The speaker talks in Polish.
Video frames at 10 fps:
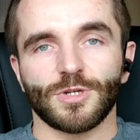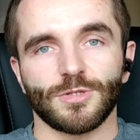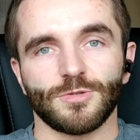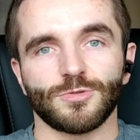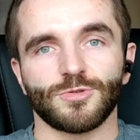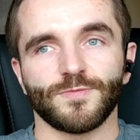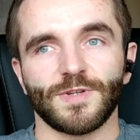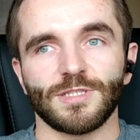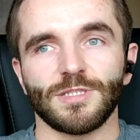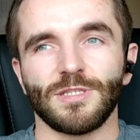trochę to
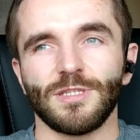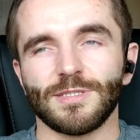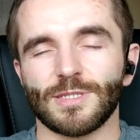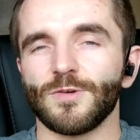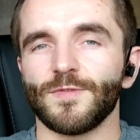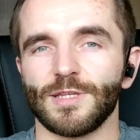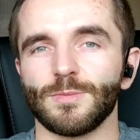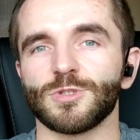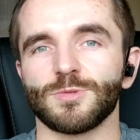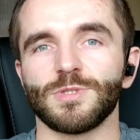odczuwać i ich
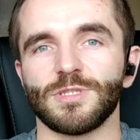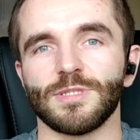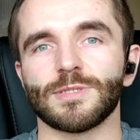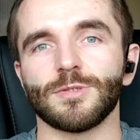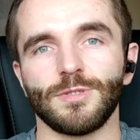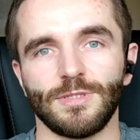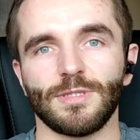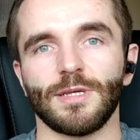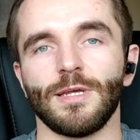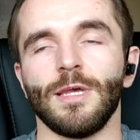zachowanie może być nieco
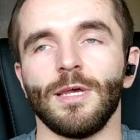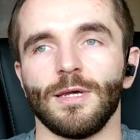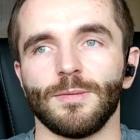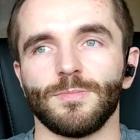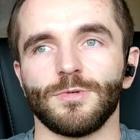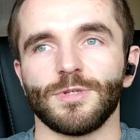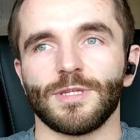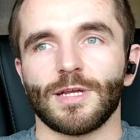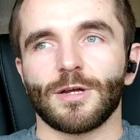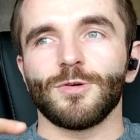inne, bo
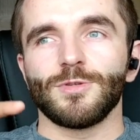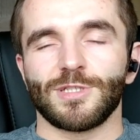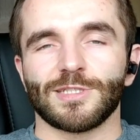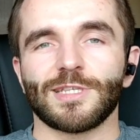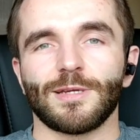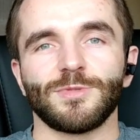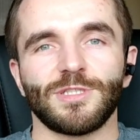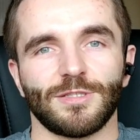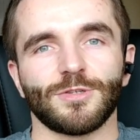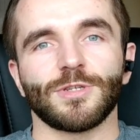jednak oni
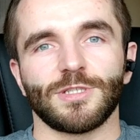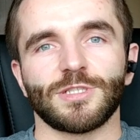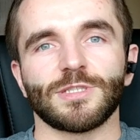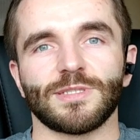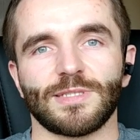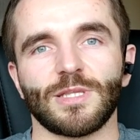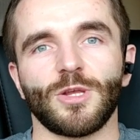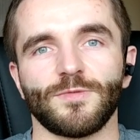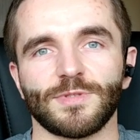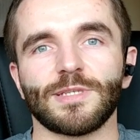czasami się trochę jeszcze
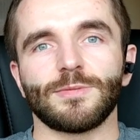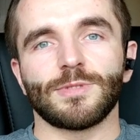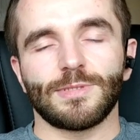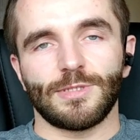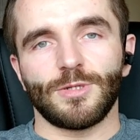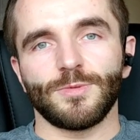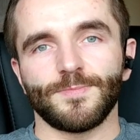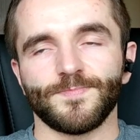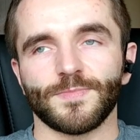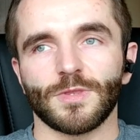zastanowią, zanim coś
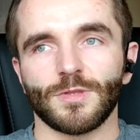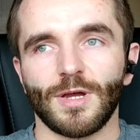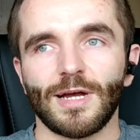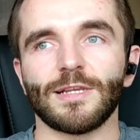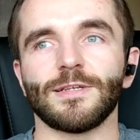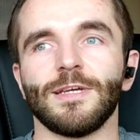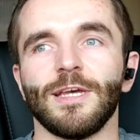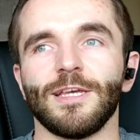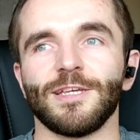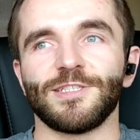zrobią. No ale
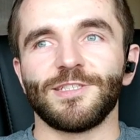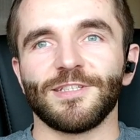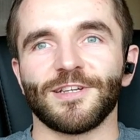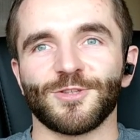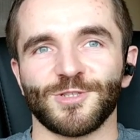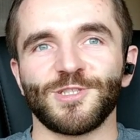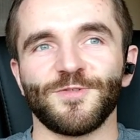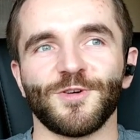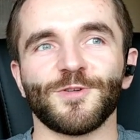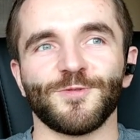jeśli ktoś
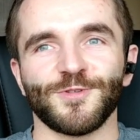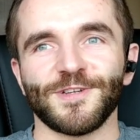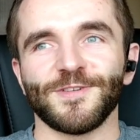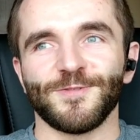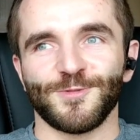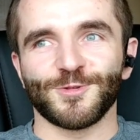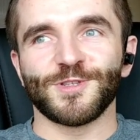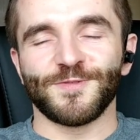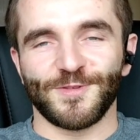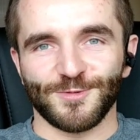się wychowuje w
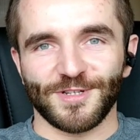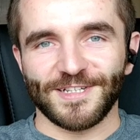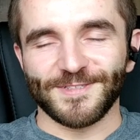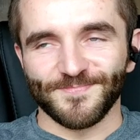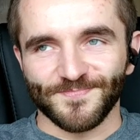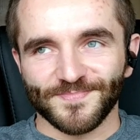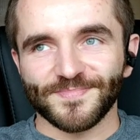trudnych warunkach,